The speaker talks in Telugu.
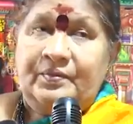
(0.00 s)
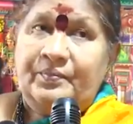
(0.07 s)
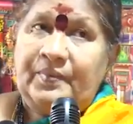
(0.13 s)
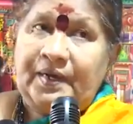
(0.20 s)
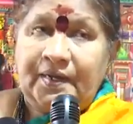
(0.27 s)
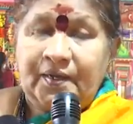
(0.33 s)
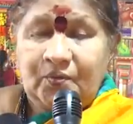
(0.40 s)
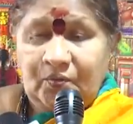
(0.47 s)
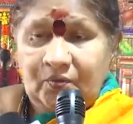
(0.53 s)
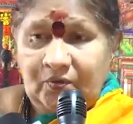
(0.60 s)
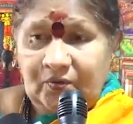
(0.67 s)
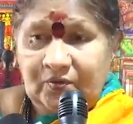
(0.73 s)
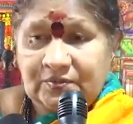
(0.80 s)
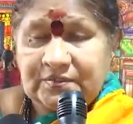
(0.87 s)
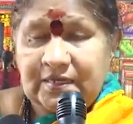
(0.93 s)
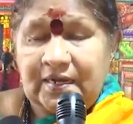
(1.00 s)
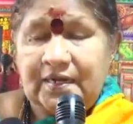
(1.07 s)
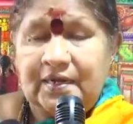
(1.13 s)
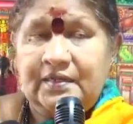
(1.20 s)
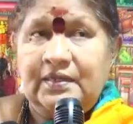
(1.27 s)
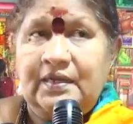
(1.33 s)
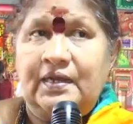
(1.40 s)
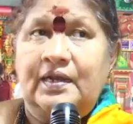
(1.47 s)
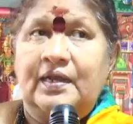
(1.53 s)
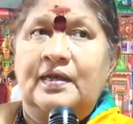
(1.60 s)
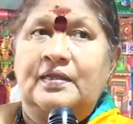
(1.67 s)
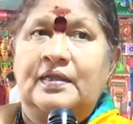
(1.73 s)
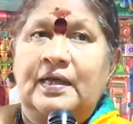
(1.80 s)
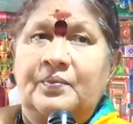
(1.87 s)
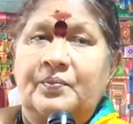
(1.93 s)
మనకు సనాతన
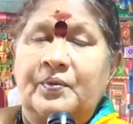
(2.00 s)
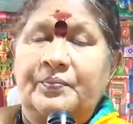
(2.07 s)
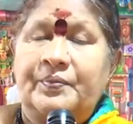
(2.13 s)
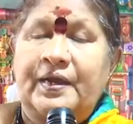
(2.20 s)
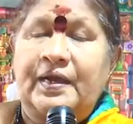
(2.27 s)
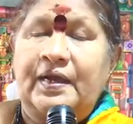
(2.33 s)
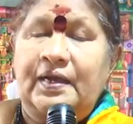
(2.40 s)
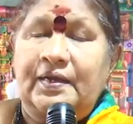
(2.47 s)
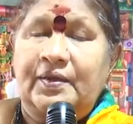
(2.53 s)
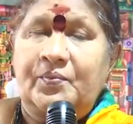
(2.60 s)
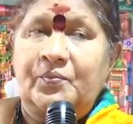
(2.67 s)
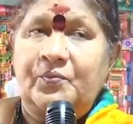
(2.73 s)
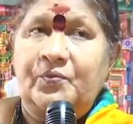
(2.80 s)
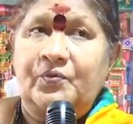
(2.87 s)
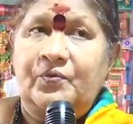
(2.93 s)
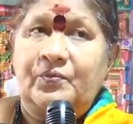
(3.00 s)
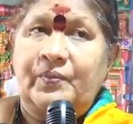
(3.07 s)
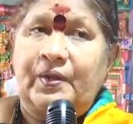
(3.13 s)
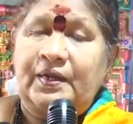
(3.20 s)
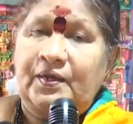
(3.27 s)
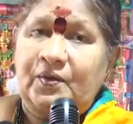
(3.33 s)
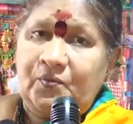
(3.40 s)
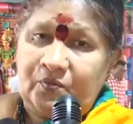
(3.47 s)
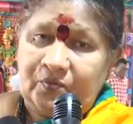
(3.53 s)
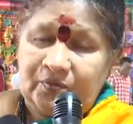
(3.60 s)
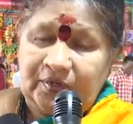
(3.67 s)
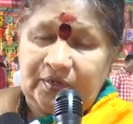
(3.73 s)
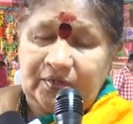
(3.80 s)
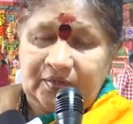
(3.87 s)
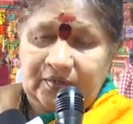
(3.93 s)
ధర్మం ప్రకారము మనకు
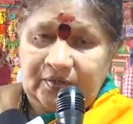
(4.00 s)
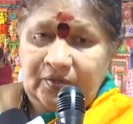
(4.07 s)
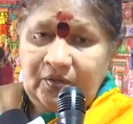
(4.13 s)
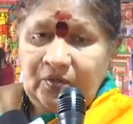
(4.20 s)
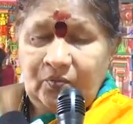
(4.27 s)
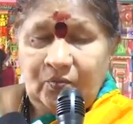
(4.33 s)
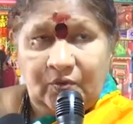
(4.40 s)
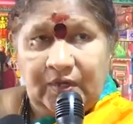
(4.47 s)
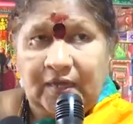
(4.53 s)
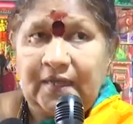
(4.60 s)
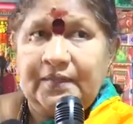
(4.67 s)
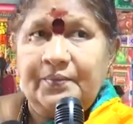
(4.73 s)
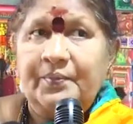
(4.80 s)
ఉగాది